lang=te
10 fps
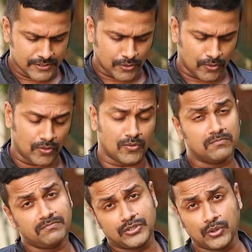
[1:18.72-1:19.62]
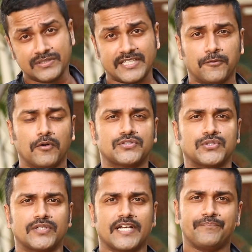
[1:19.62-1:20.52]
సో టూస్ ఎక్కువ
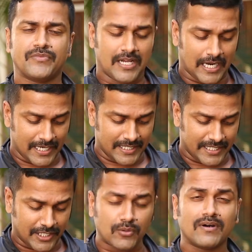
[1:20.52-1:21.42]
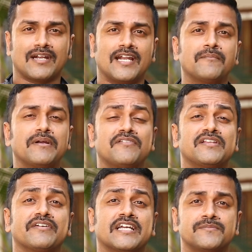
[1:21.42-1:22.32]
వస్తూ ఉంటాయి అండ్ ఎక్కువ రన్నింగ్
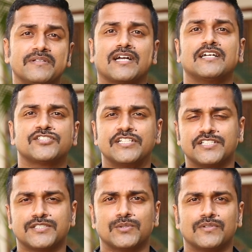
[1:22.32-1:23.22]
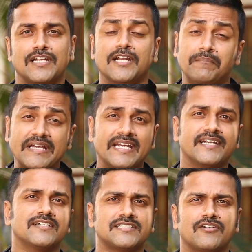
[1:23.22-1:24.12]
బిట్వీన్ ద వికెట్స్ మీద కాన్సన్ట్రేట్ చేస్తూ ఉండాలి అండ్ బిగ్
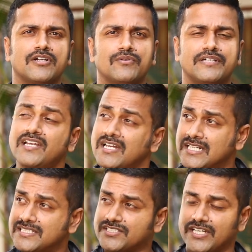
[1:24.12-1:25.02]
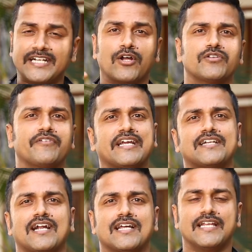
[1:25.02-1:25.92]
హిటర్స్ ఎవరైనా ఉంటే స్ట్రైట్ డౌన్ ద
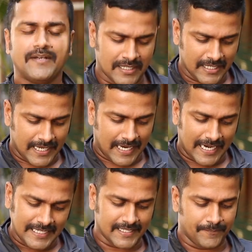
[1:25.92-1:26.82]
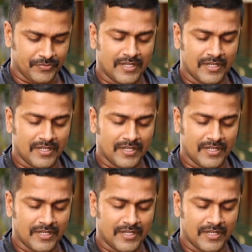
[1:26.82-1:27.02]
వికెట్ ఆడాలి అండ్